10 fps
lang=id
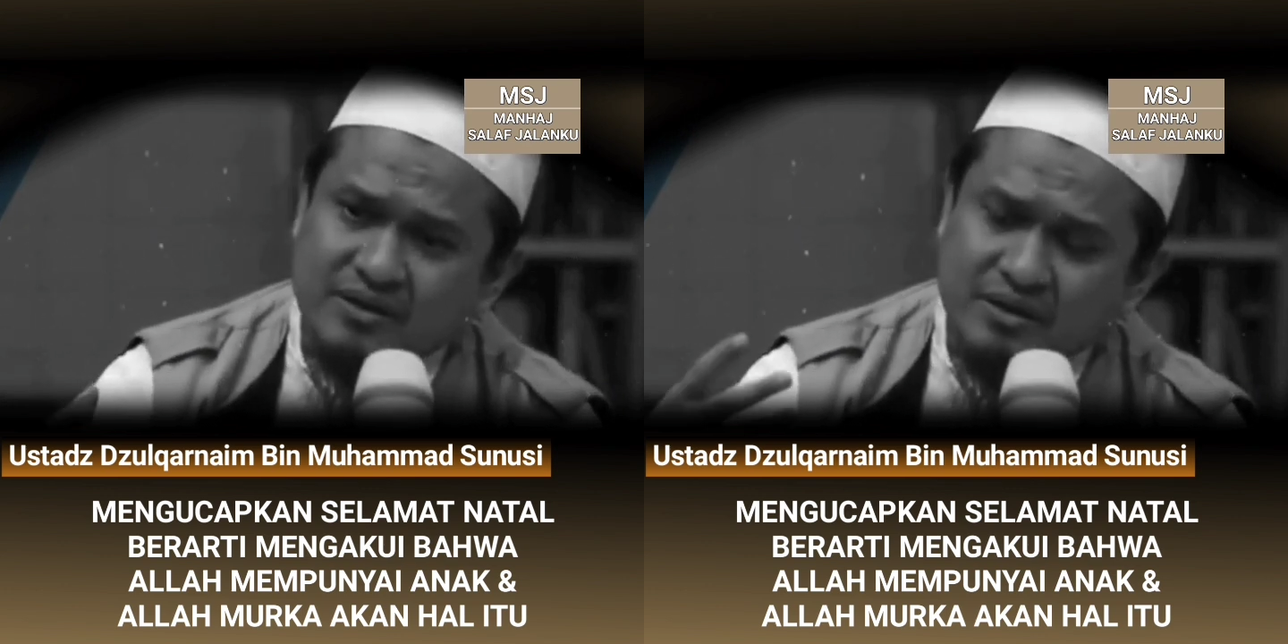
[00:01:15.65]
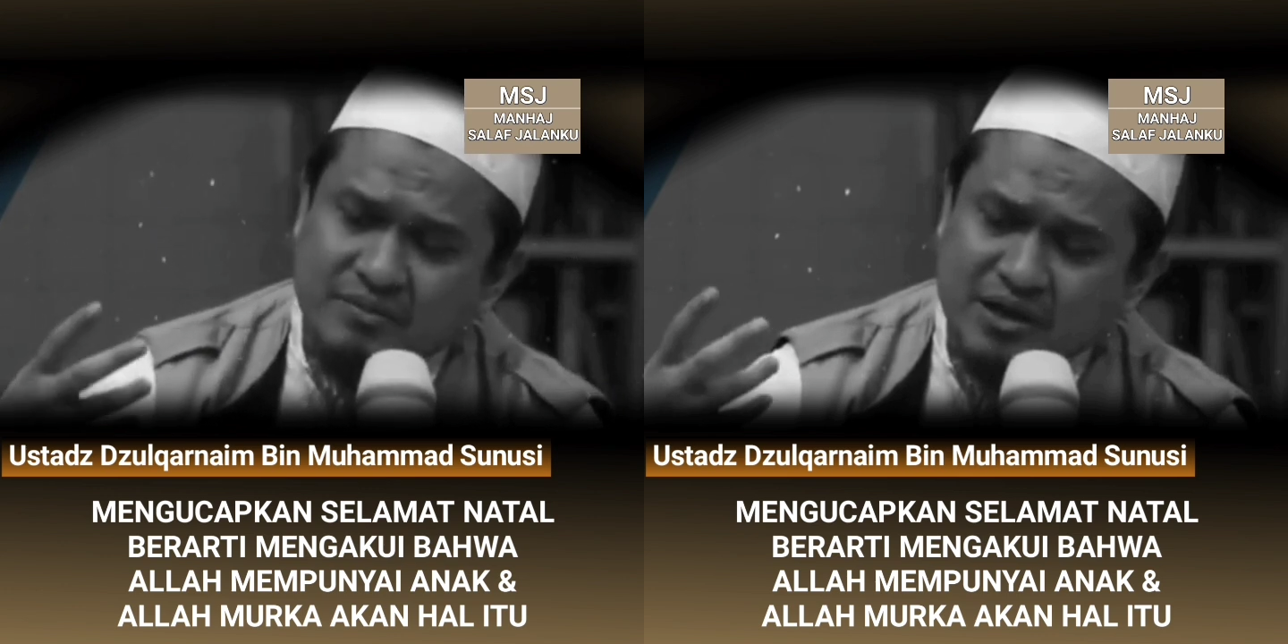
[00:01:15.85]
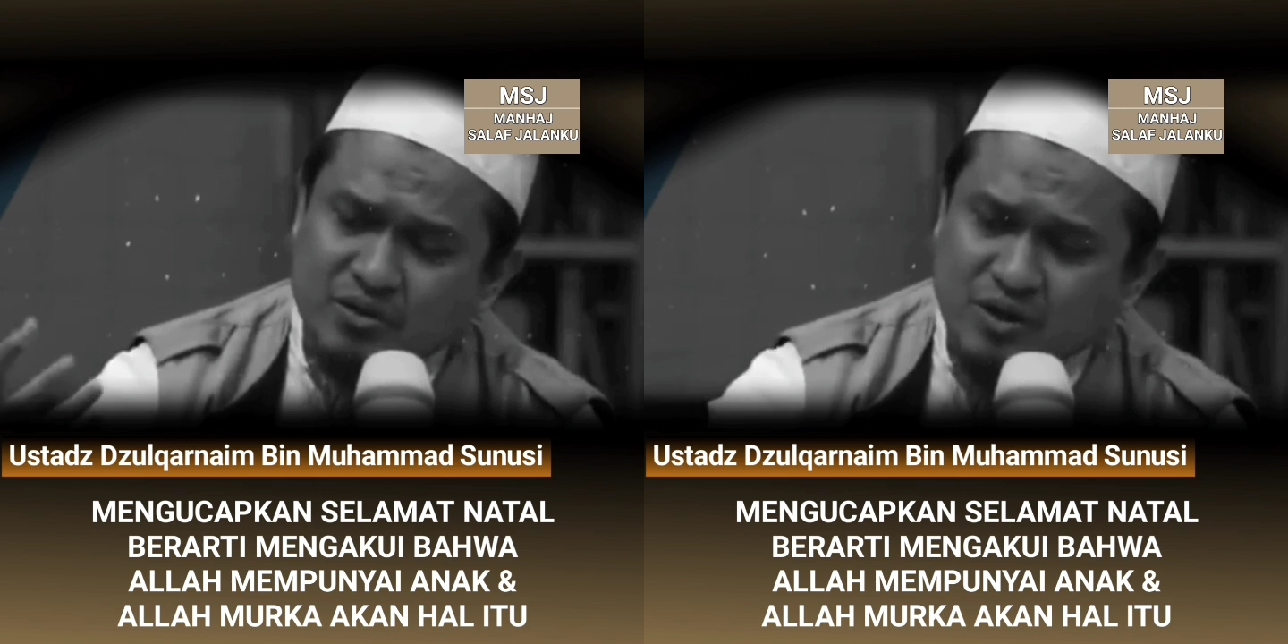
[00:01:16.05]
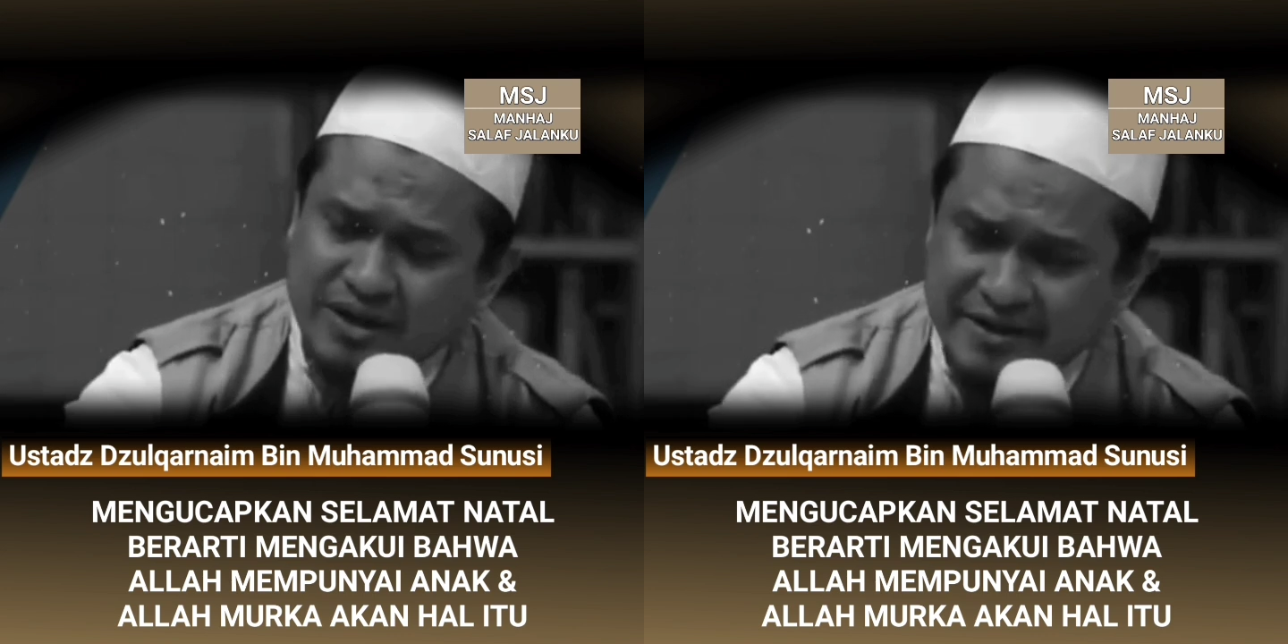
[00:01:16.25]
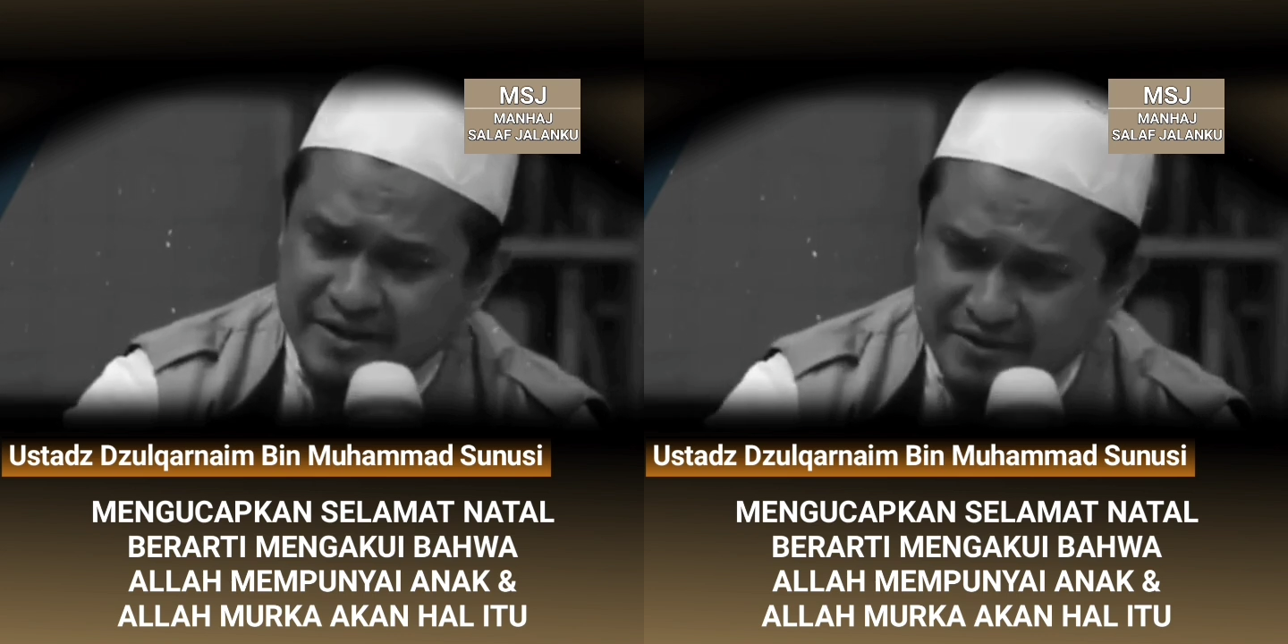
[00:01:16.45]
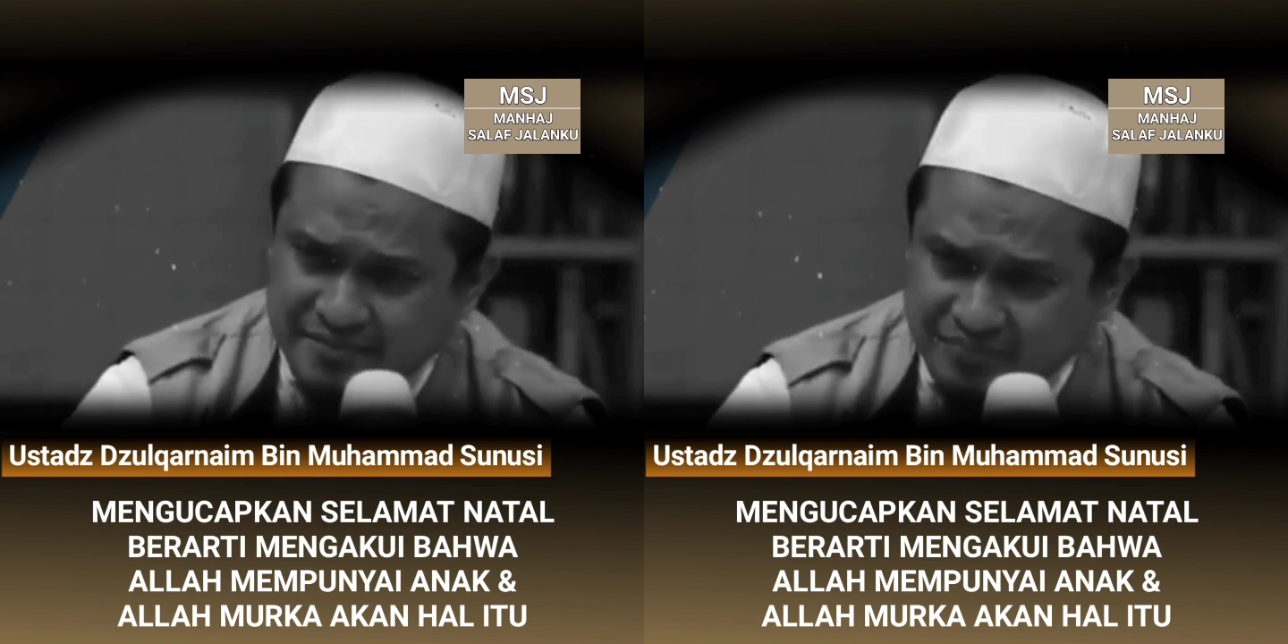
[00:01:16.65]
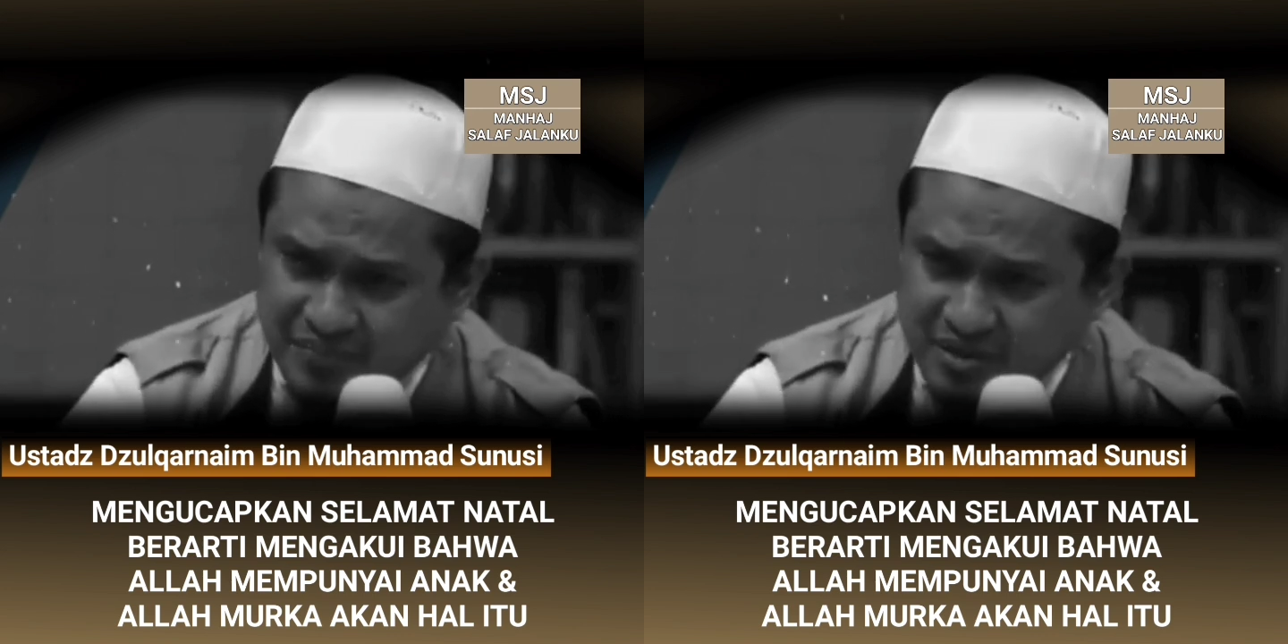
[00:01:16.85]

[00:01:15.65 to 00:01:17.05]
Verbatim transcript: الرَّحْمَنُ وَلَدًا